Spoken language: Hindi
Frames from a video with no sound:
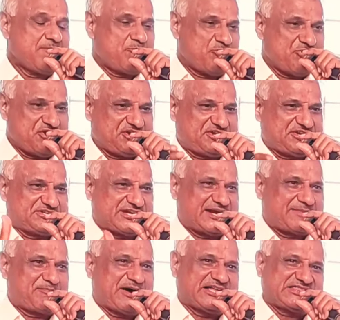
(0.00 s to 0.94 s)
पुण्य की
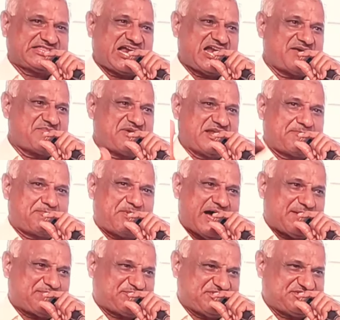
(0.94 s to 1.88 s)
जड़ पाताल में और
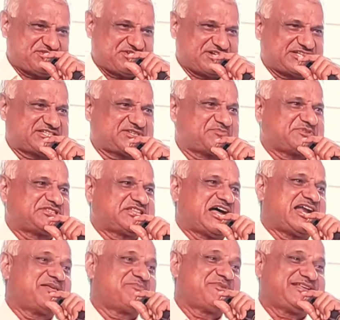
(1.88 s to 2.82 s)
पाप की जड़
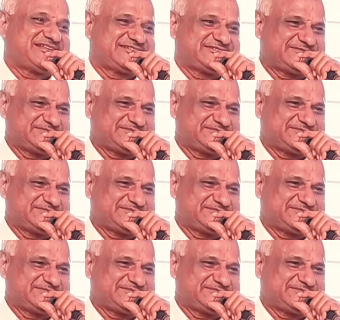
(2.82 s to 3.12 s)
अस्पताल में